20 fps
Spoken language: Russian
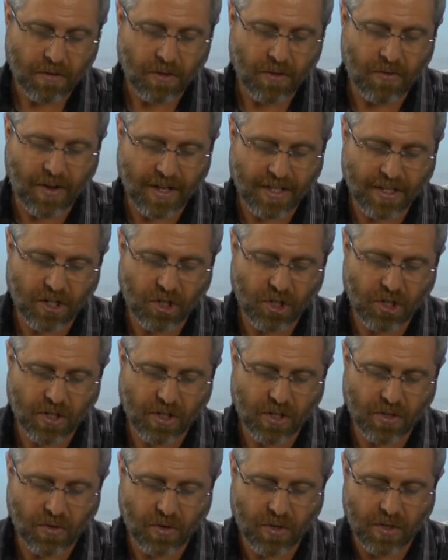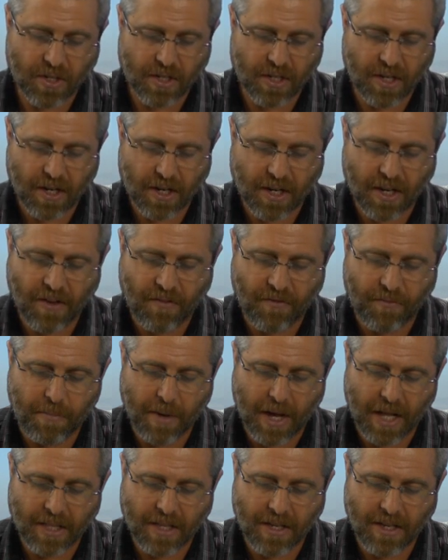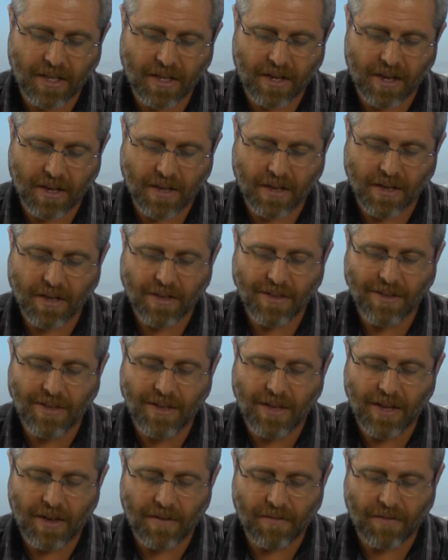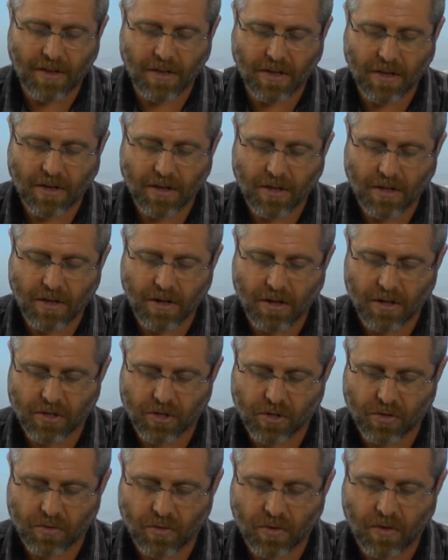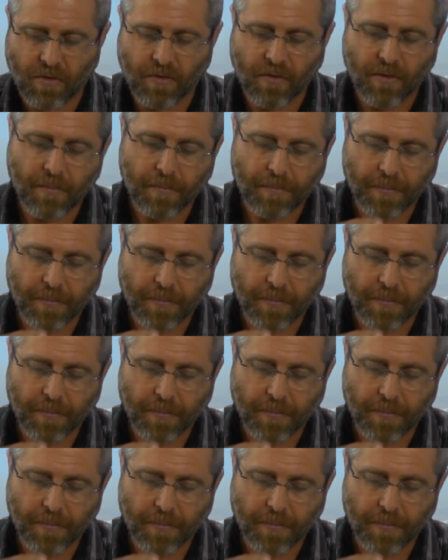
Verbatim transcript: 26 стих. «И в пятый день девять тельцов,